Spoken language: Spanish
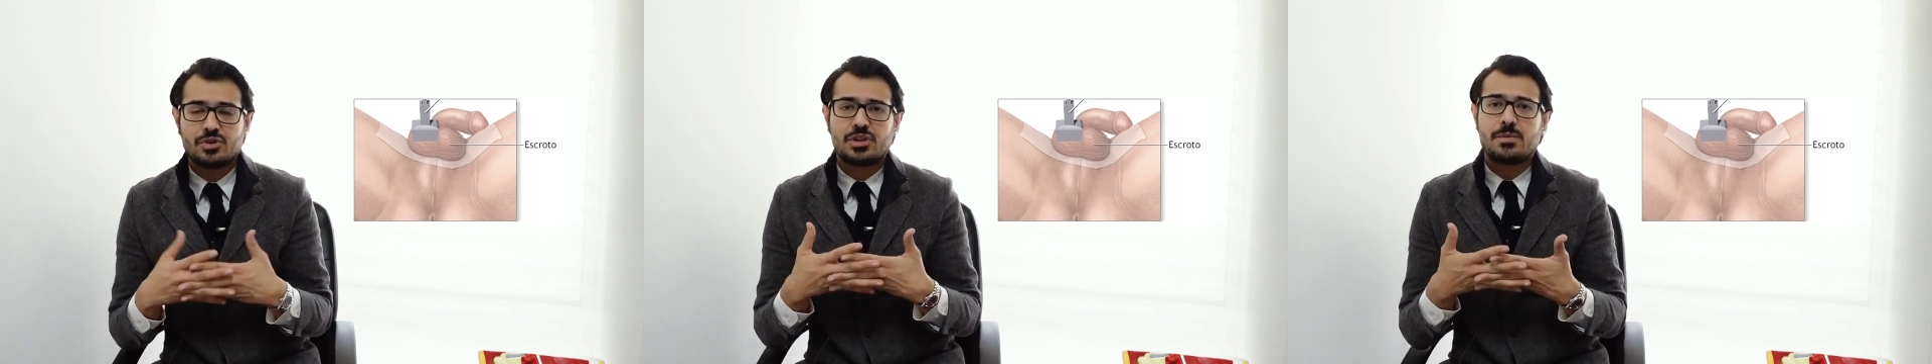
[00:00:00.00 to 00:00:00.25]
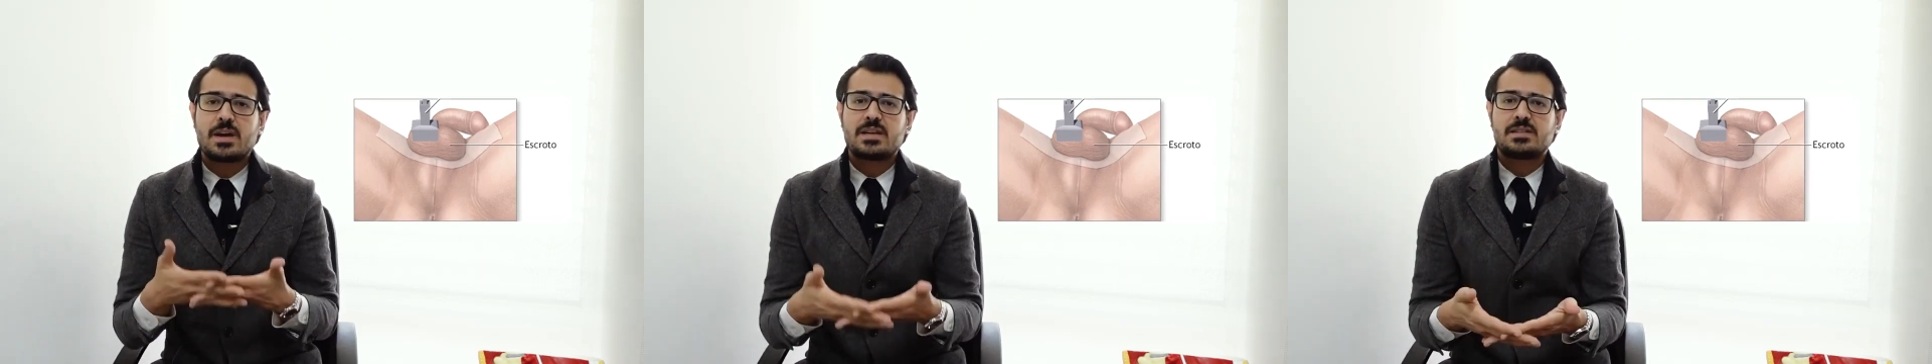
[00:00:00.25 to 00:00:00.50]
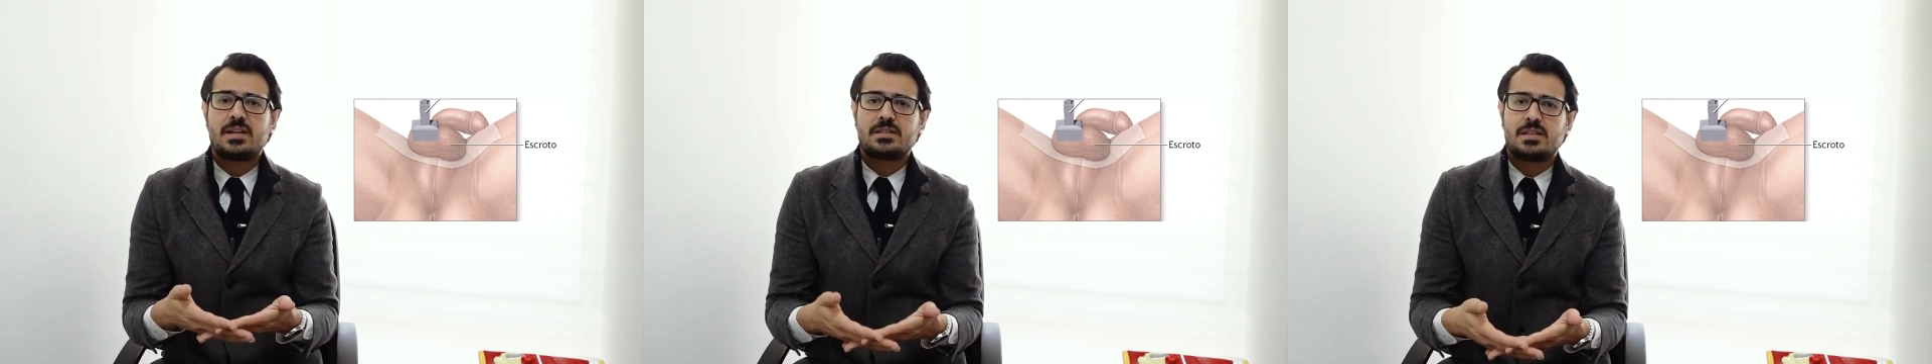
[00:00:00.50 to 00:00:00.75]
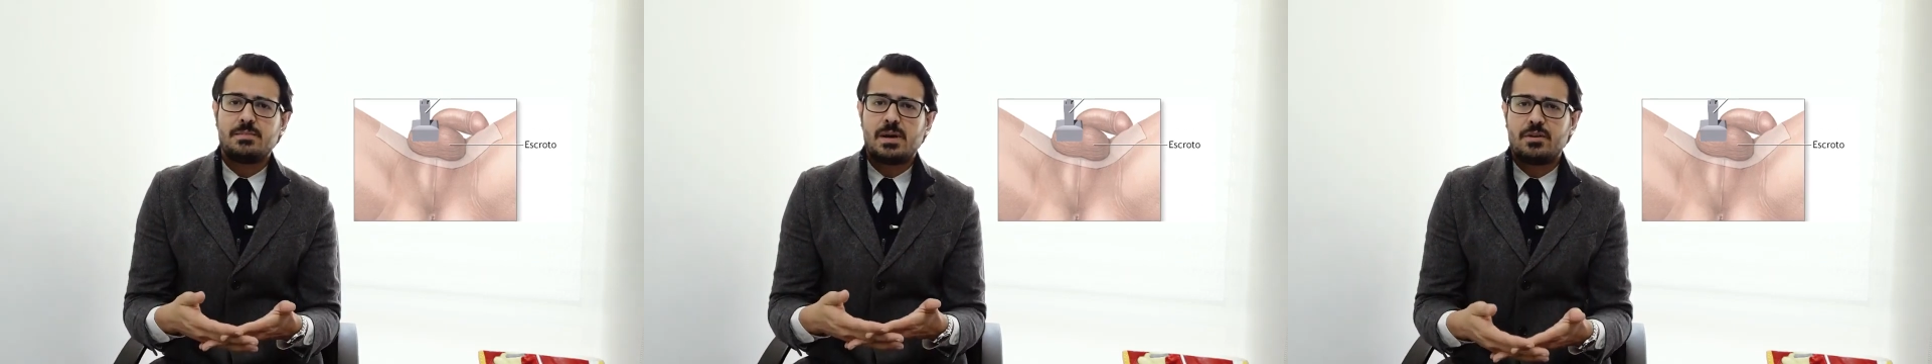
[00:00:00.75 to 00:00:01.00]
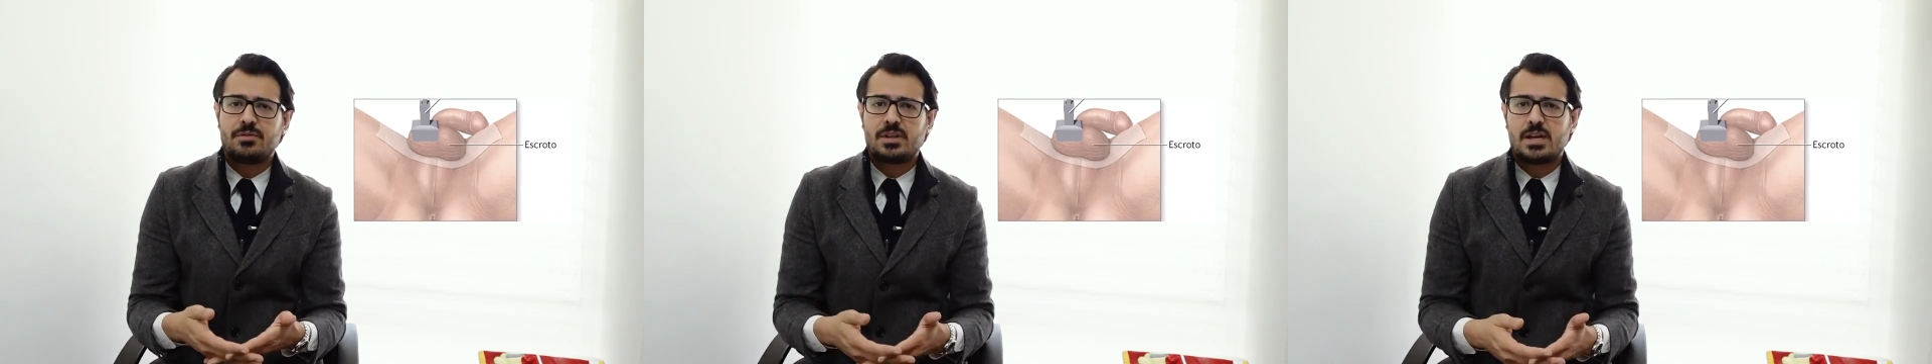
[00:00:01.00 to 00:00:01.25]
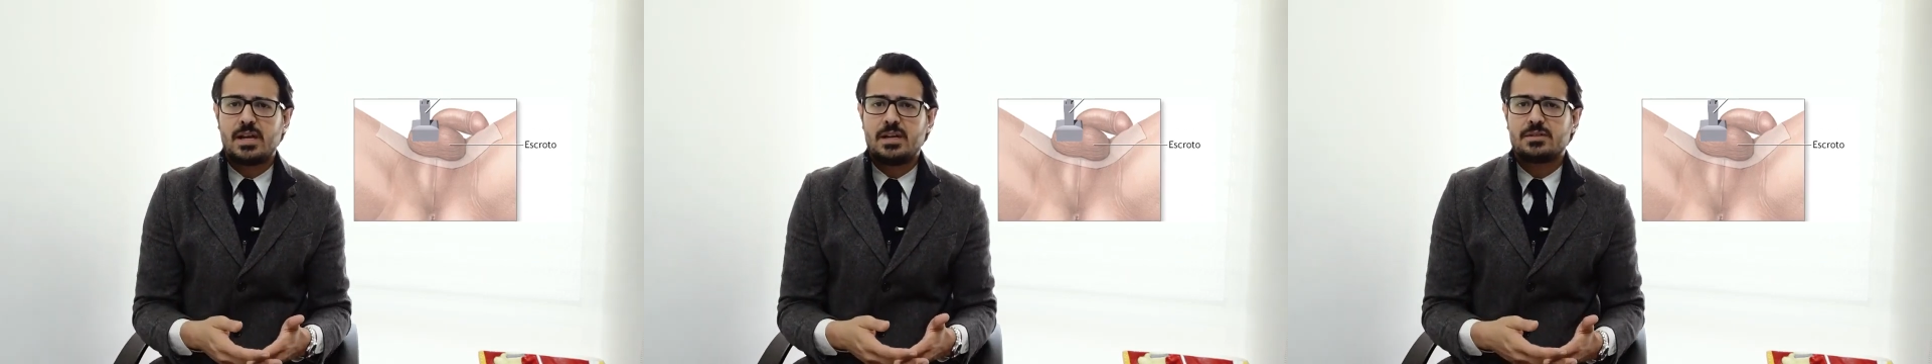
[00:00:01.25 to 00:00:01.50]
No te vayas a lastimar, no
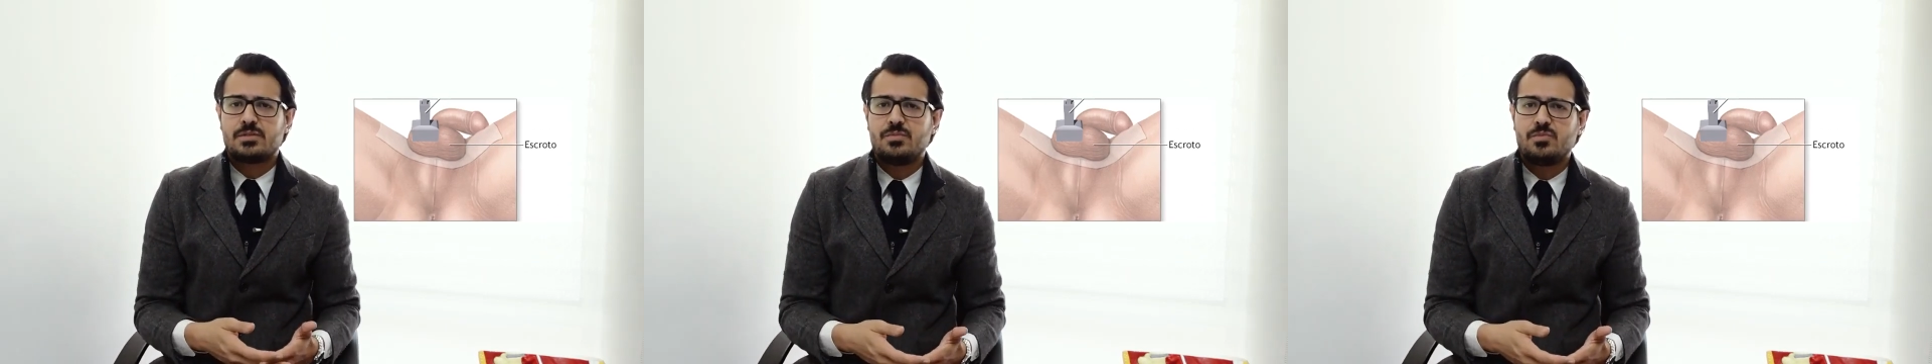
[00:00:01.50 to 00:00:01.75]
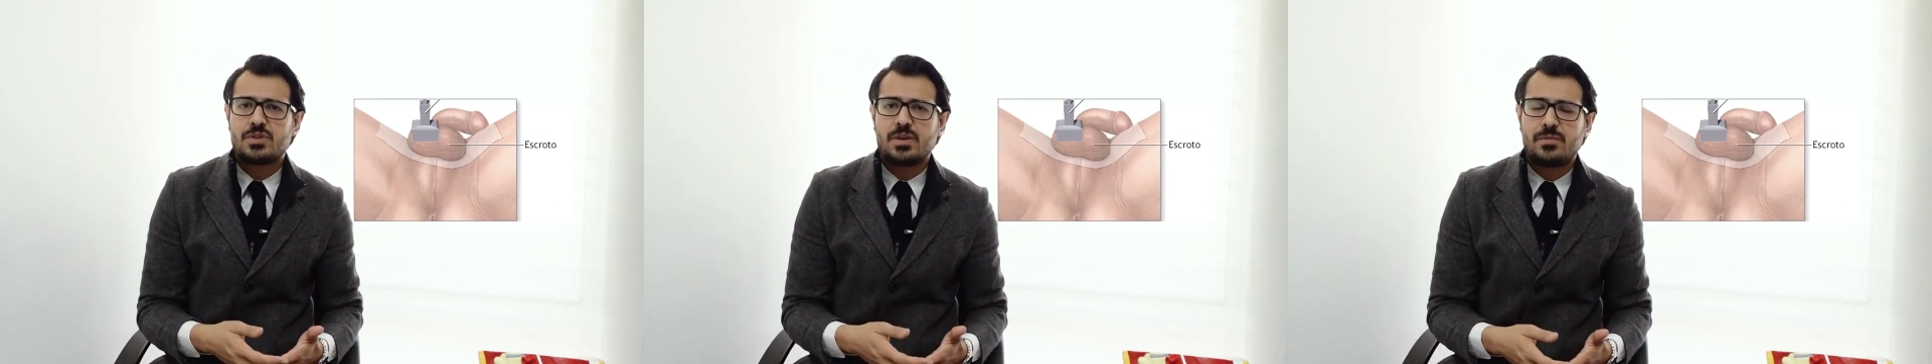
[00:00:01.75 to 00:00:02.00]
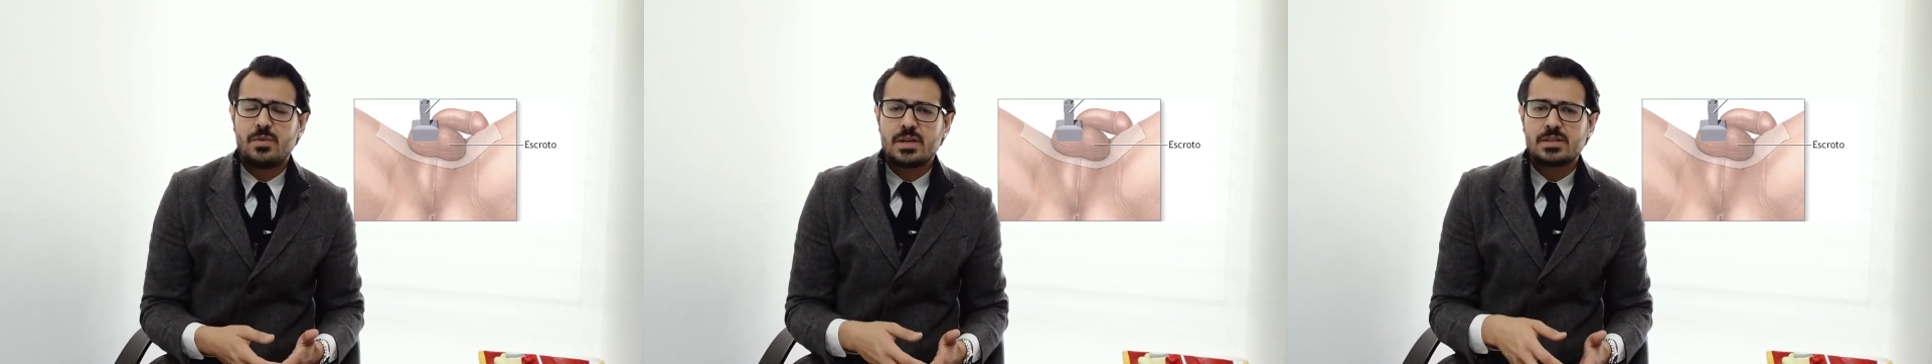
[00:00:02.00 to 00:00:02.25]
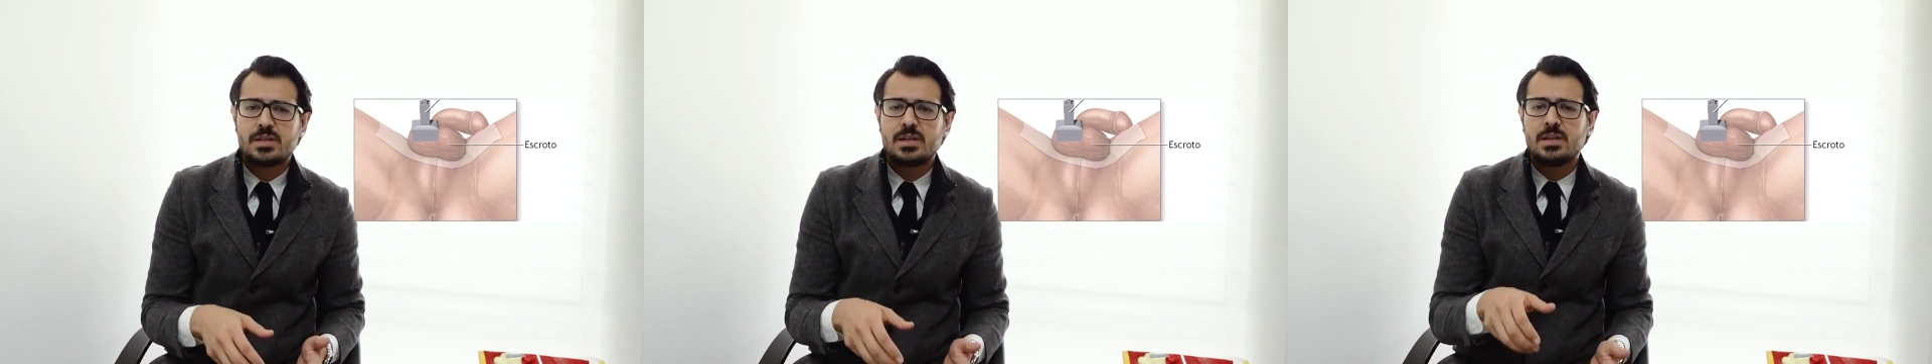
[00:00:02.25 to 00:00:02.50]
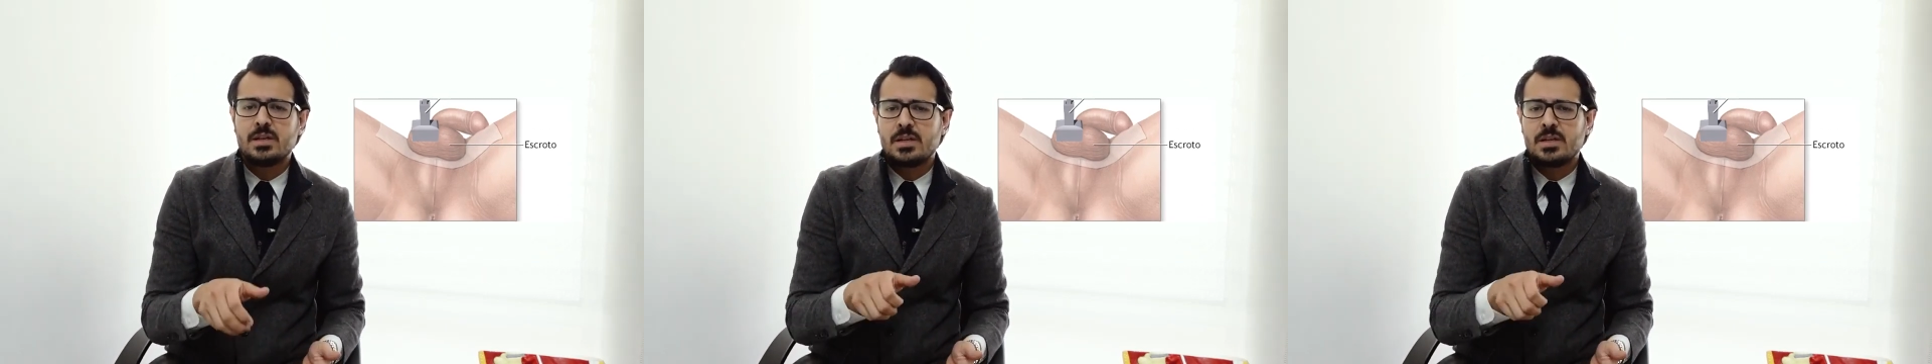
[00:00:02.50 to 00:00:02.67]
te jales con mucha fuerza.